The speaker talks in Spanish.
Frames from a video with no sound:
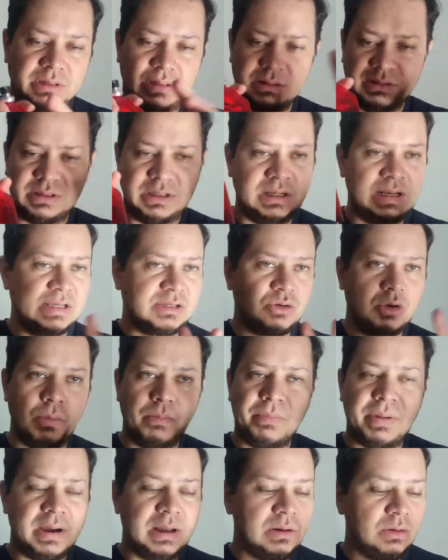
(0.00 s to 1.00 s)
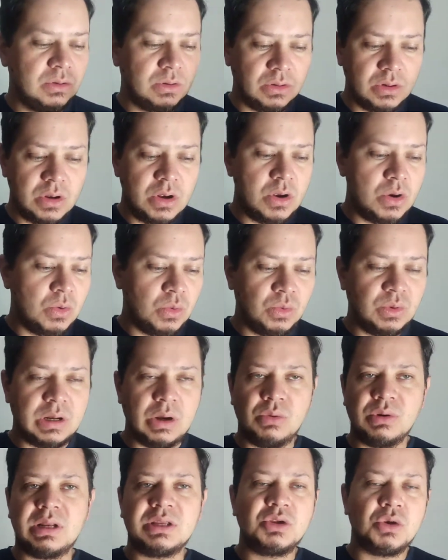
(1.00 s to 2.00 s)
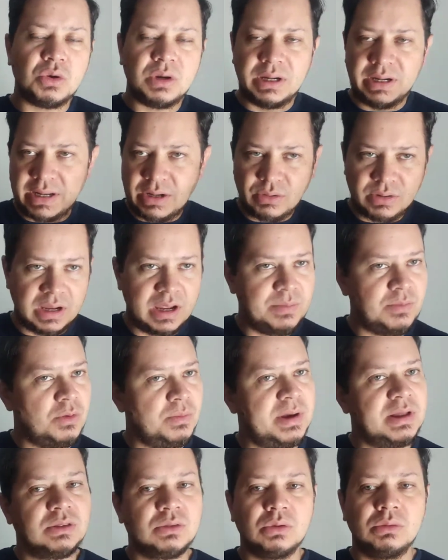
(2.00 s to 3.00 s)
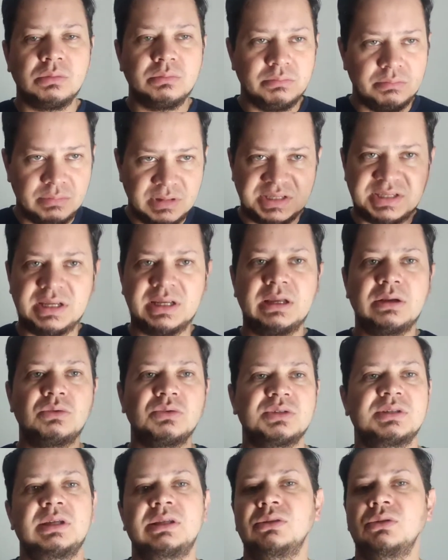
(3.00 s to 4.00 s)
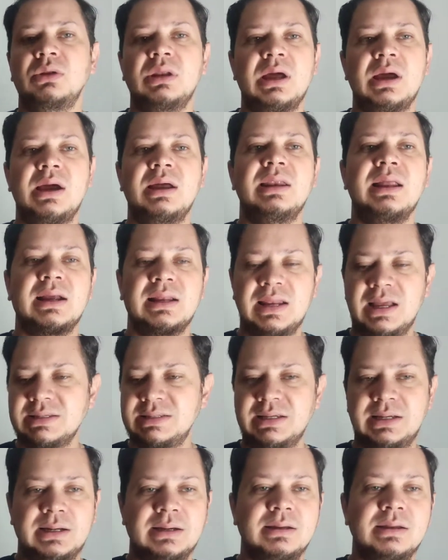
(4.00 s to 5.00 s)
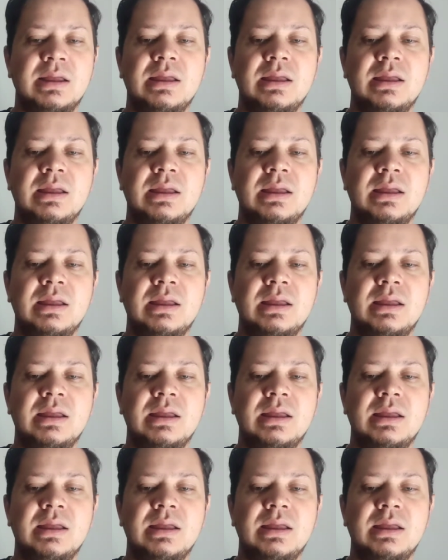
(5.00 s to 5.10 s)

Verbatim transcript: si las comparo una a una yo creo que de momento me sigue gustando la, clásica